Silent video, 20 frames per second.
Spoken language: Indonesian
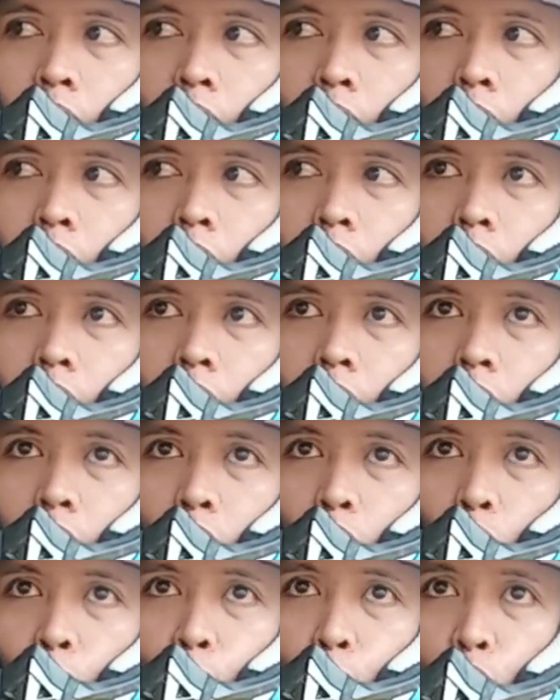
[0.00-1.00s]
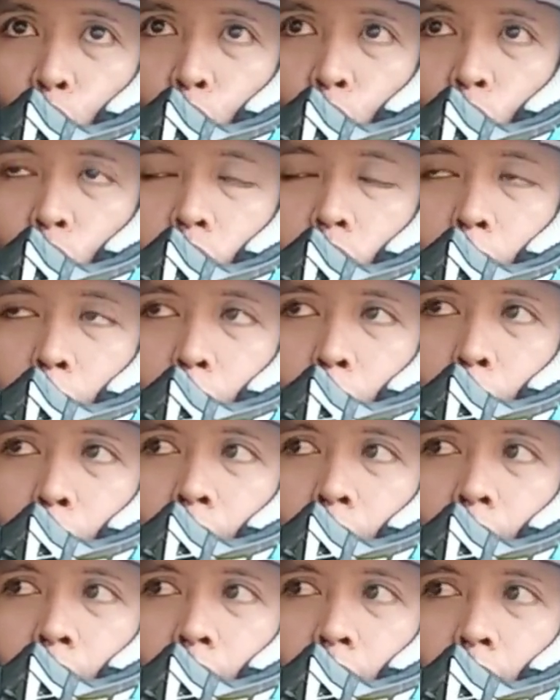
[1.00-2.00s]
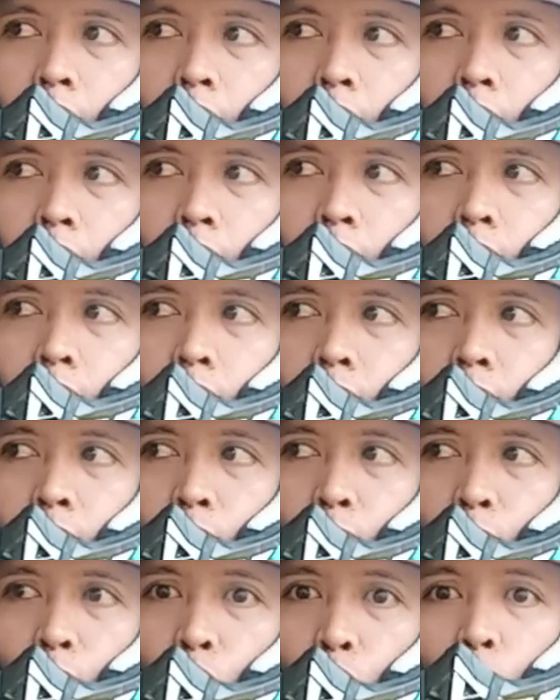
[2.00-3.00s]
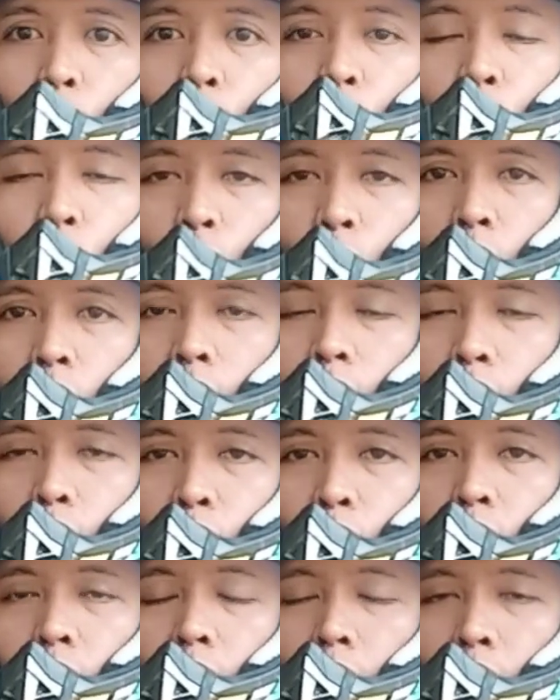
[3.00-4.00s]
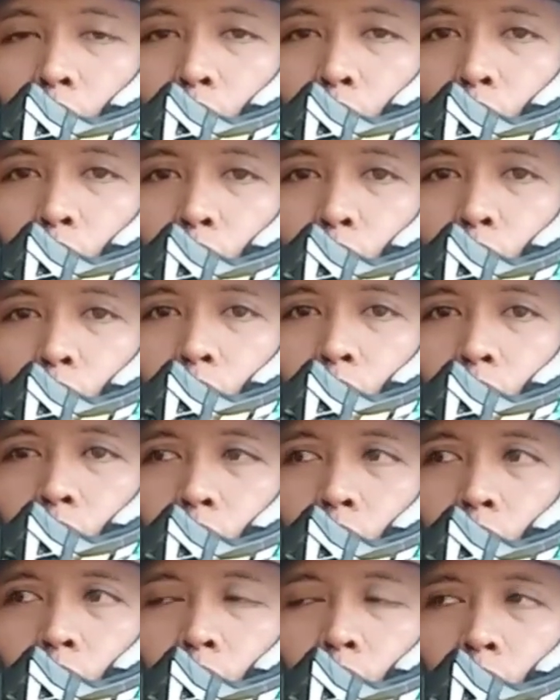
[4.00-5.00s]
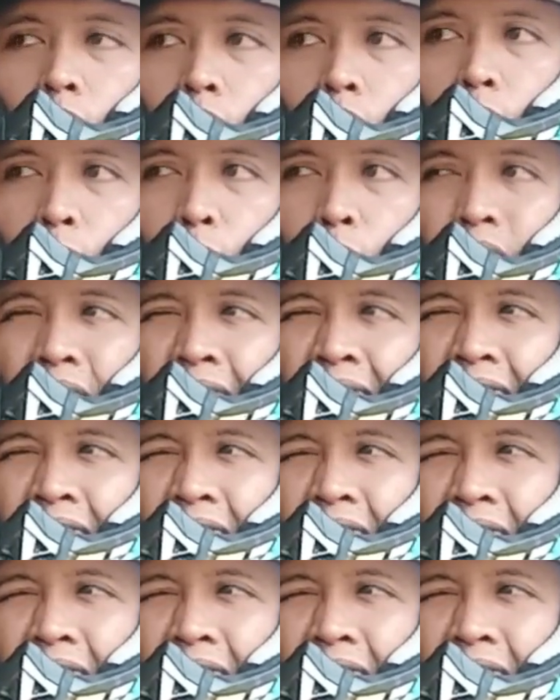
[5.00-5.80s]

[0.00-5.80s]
uh, GoPro tapi pengen motovlog itu saranku modal ya di